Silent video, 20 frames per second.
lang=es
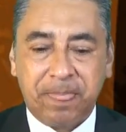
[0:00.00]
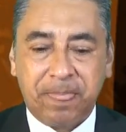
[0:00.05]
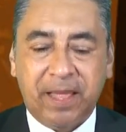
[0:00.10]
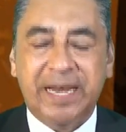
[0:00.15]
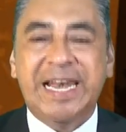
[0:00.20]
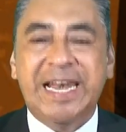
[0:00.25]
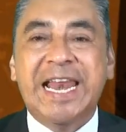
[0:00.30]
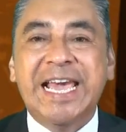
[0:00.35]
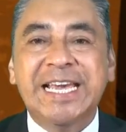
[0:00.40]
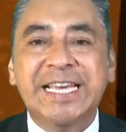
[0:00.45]

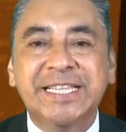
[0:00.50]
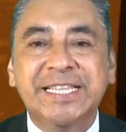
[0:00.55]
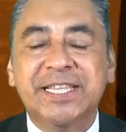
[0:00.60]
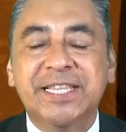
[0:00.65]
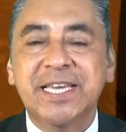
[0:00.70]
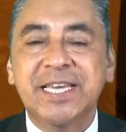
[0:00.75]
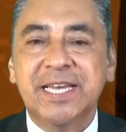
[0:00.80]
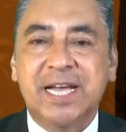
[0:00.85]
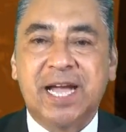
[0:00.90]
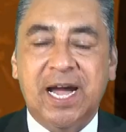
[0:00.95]
le
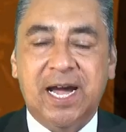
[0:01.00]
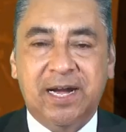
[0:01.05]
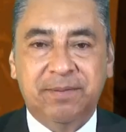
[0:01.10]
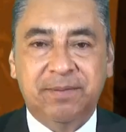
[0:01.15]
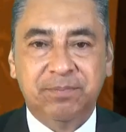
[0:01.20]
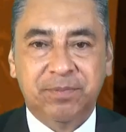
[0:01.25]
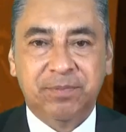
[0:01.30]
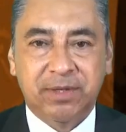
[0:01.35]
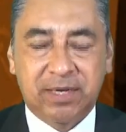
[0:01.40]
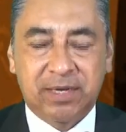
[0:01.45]
indica
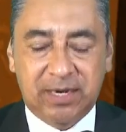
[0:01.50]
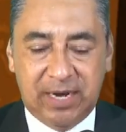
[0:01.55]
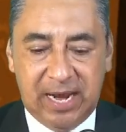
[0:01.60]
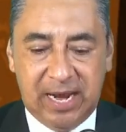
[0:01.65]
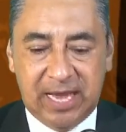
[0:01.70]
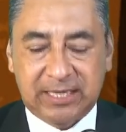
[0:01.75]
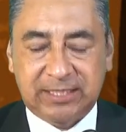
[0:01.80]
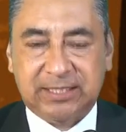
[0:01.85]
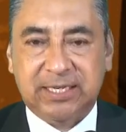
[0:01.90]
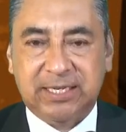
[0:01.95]

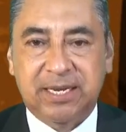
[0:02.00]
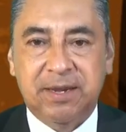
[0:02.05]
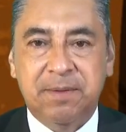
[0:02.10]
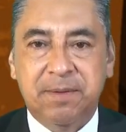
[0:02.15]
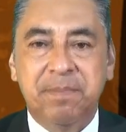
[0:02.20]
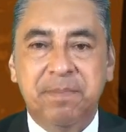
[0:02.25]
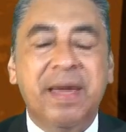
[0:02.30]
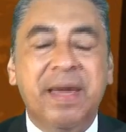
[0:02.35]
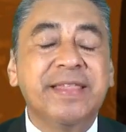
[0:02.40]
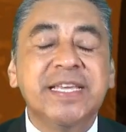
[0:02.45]
las
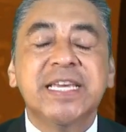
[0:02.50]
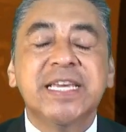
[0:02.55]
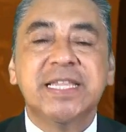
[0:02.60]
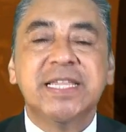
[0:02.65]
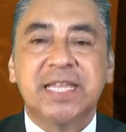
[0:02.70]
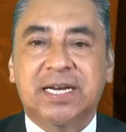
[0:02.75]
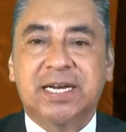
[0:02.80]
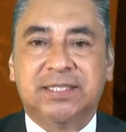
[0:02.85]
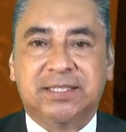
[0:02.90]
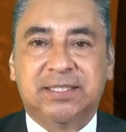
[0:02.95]

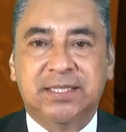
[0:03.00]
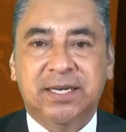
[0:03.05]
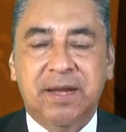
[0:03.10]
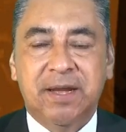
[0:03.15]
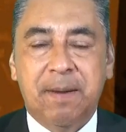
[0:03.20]
medidas